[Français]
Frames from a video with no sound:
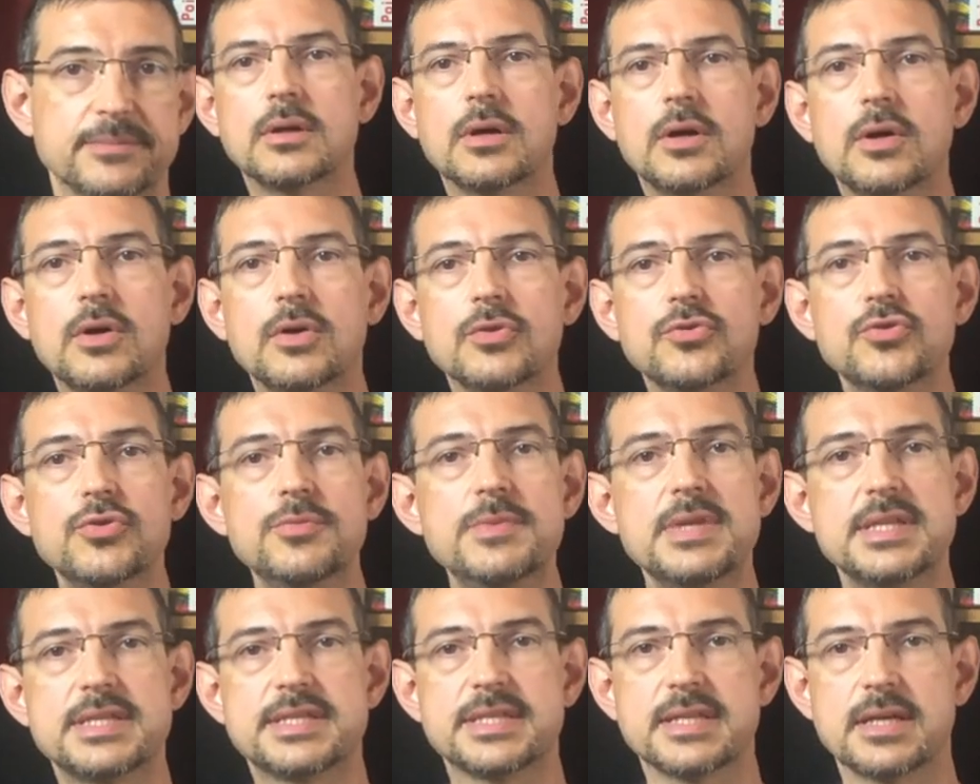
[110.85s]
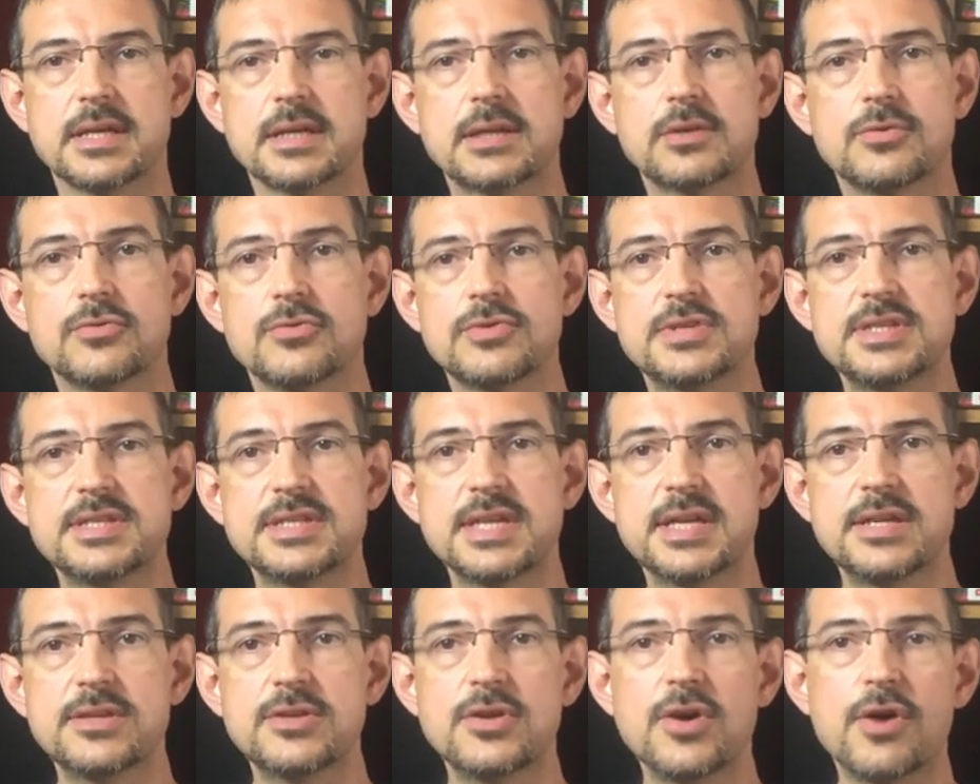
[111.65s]
En 2005, le
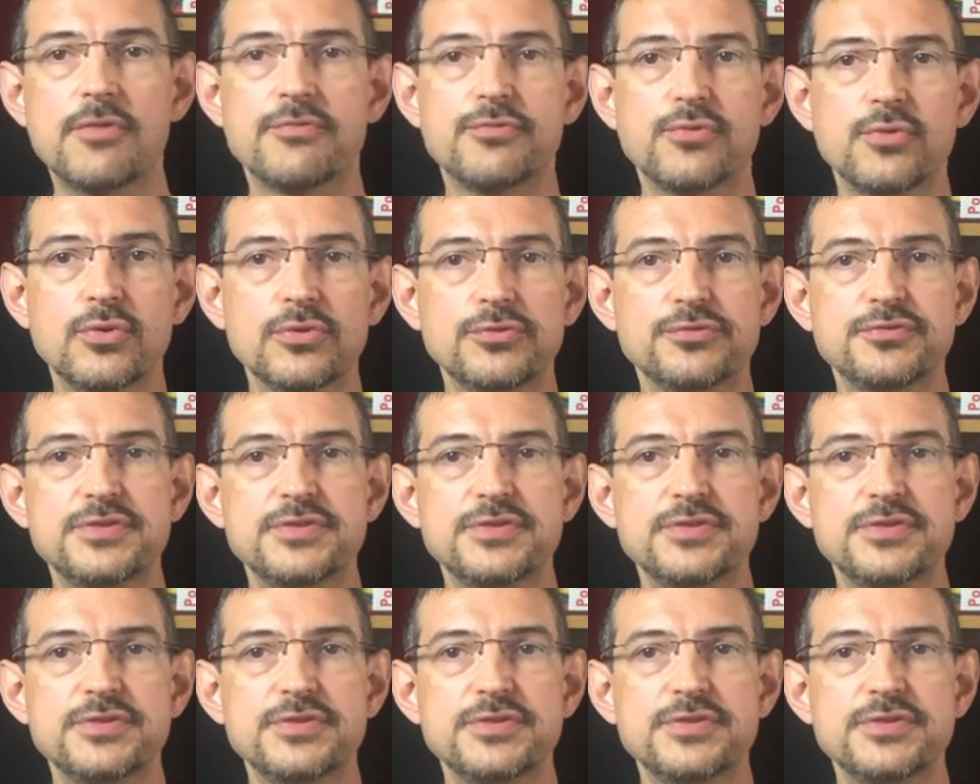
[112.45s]
designer fonde